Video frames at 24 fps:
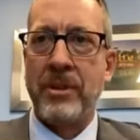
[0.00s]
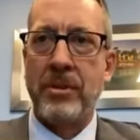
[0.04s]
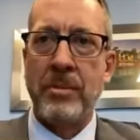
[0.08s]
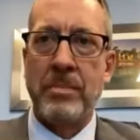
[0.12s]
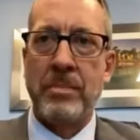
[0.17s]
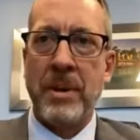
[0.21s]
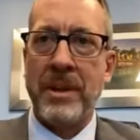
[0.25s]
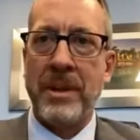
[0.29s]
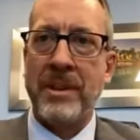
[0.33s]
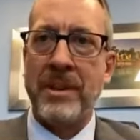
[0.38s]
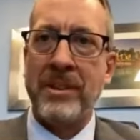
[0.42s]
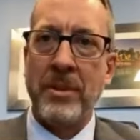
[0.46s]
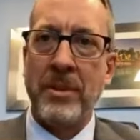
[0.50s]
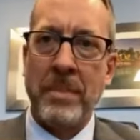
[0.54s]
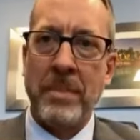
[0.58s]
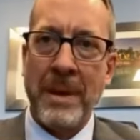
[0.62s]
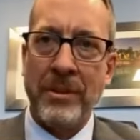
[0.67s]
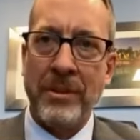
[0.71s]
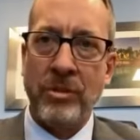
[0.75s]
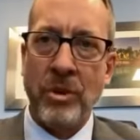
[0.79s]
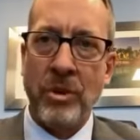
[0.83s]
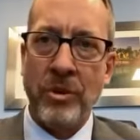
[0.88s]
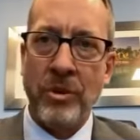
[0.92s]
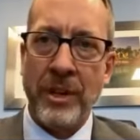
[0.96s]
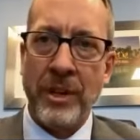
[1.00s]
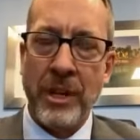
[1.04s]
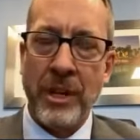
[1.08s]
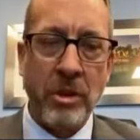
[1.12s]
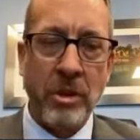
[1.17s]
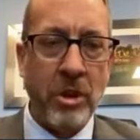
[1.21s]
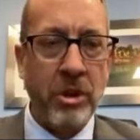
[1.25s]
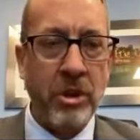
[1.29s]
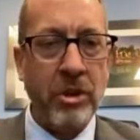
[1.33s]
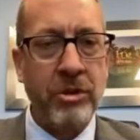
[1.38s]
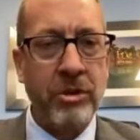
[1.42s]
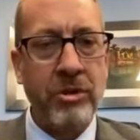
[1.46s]
participación de
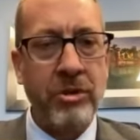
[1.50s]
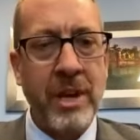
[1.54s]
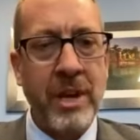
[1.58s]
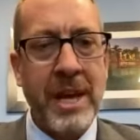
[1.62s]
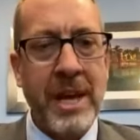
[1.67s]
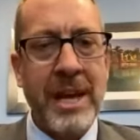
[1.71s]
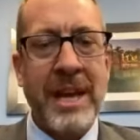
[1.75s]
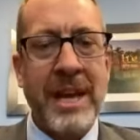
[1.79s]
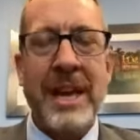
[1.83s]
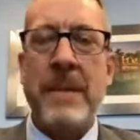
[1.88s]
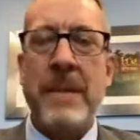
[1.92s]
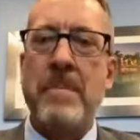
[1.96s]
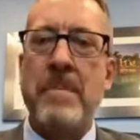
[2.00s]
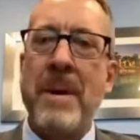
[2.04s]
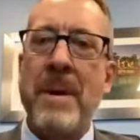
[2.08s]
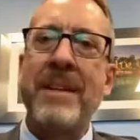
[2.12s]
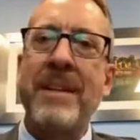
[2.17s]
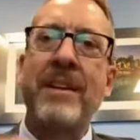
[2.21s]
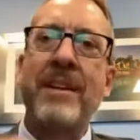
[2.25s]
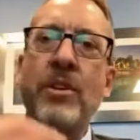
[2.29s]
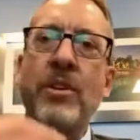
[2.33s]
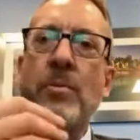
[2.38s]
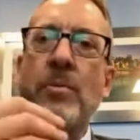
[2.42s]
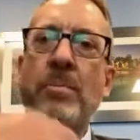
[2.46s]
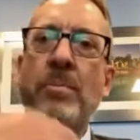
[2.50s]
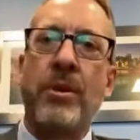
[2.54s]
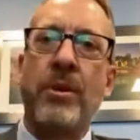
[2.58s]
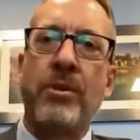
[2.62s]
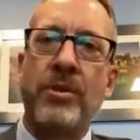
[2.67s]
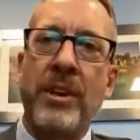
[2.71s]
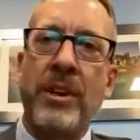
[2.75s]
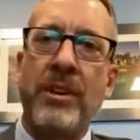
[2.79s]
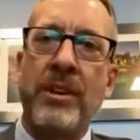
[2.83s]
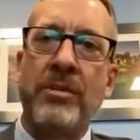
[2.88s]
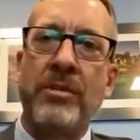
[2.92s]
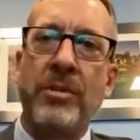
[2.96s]
todos y parte de un
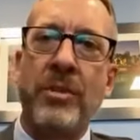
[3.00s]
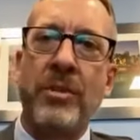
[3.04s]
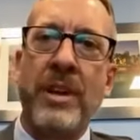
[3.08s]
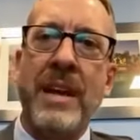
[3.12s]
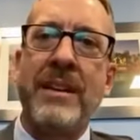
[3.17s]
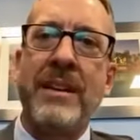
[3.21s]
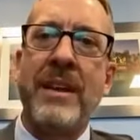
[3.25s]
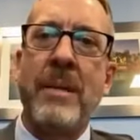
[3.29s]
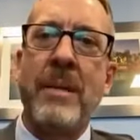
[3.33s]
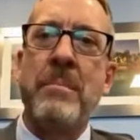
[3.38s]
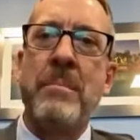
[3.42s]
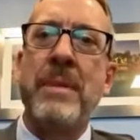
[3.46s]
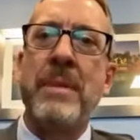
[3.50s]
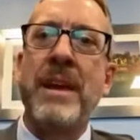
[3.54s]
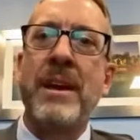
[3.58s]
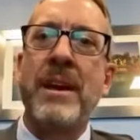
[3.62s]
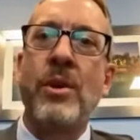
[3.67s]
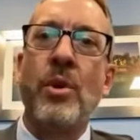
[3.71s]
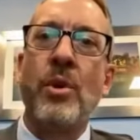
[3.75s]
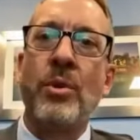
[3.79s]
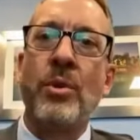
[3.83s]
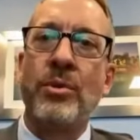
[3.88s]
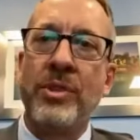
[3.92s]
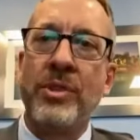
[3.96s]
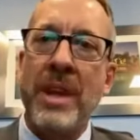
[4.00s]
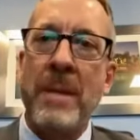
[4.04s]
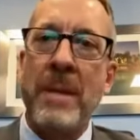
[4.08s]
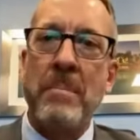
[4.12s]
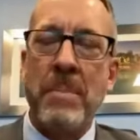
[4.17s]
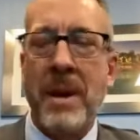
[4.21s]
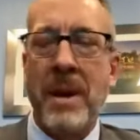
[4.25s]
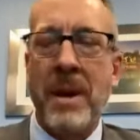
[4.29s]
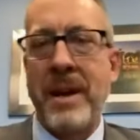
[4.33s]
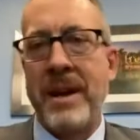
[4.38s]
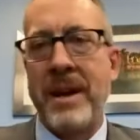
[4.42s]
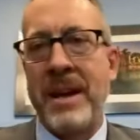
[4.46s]
proceso que también
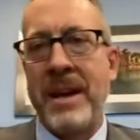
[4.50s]
contempla